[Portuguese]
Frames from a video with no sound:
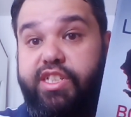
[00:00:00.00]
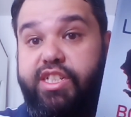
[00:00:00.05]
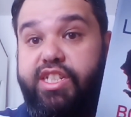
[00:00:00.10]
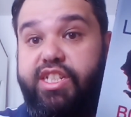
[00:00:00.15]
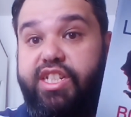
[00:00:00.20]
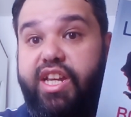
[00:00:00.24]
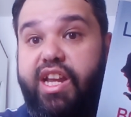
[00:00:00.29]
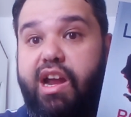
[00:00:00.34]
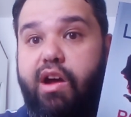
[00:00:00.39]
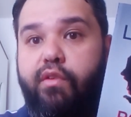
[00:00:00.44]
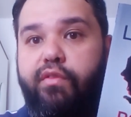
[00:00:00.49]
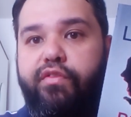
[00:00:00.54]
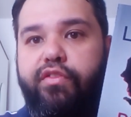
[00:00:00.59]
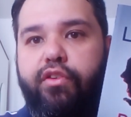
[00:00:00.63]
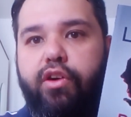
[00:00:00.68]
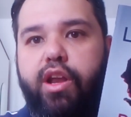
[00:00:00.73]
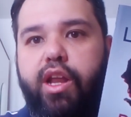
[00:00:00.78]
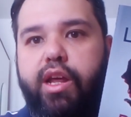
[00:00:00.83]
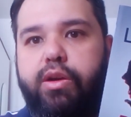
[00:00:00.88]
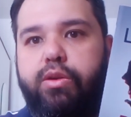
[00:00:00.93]
de tirar o
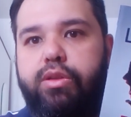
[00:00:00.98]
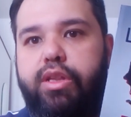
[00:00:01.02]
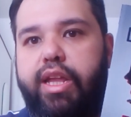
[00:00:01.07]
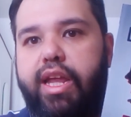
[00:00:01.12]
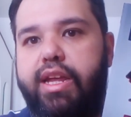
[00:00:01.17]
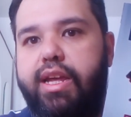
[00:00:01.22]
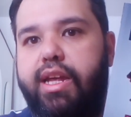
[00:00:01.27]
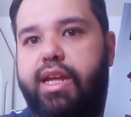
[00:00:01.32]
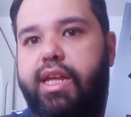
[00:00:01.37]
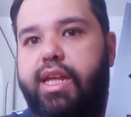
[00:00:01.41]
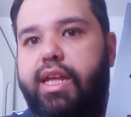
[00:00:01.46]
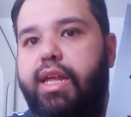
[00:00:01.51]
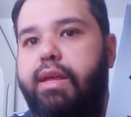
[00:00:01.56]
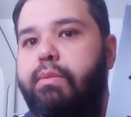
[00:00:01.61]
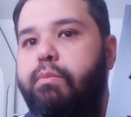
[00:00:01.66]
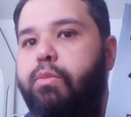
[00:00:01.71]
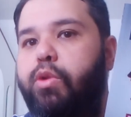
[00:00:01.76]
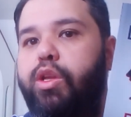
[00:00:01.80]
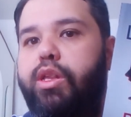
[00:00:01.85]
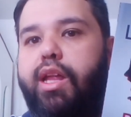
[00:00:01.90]
fôlego tem
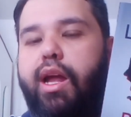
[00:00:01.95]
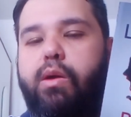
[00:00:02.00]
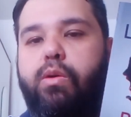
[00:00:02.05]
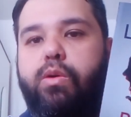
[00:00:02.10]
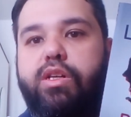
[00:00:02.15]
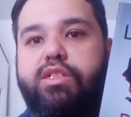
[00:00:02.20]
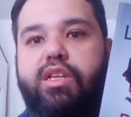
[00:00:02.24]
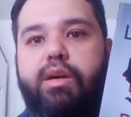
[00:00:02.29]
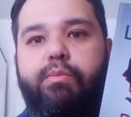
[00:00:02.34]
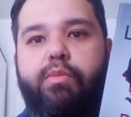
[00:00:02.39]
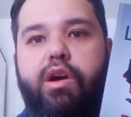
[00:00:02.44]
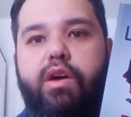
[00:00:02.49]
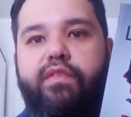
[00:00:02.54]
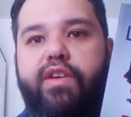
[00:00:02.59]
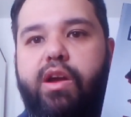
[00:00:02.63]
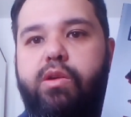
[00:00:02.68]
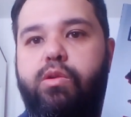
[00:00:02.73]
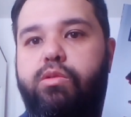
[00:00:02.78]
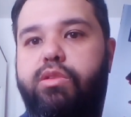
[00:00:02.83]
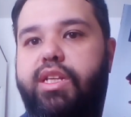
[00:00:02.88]
aqui, muita coisa
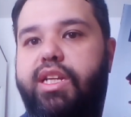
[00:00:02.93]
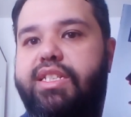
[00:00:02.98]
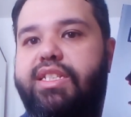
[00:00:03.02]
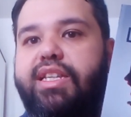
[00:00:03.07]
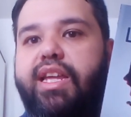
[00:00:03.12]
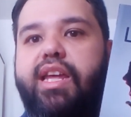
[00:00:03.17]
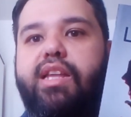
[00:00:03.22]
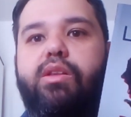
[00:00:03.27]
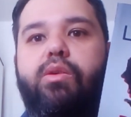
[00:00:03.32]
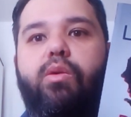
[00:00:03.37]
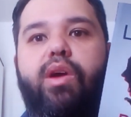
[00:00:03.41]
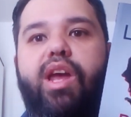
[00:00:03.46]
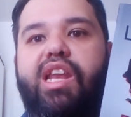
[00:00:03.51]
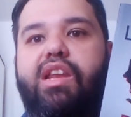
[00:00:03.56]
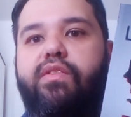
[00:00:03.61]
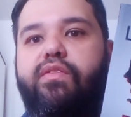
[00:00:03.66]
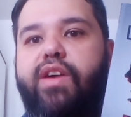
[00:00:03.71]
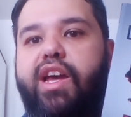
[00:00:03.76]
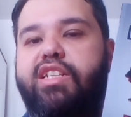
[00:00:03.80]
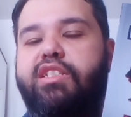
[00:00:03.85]
boa vai acontecendo,
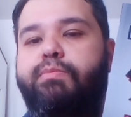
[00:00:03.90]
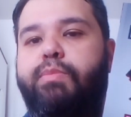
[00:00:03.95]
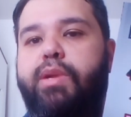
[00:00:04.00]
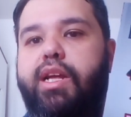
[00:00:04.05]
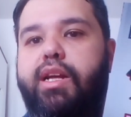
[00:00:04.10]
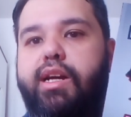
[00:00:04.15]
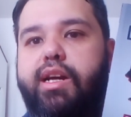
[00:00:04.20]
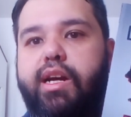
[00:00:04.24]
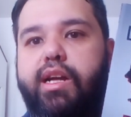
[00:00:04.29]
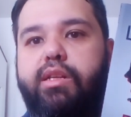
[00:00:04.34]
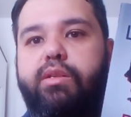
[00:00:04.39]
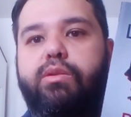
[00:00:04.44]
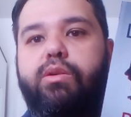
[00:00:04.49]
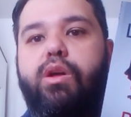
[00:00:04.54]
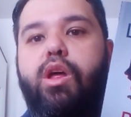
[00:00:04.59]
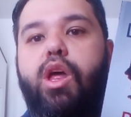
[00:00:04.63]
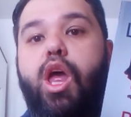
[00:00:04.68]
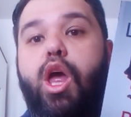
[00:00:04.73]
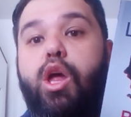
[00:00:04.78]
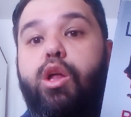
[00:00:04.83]
ele vai
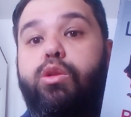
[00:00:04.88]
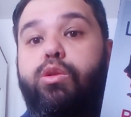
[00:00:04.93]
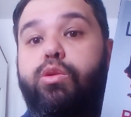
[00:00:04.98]
explicando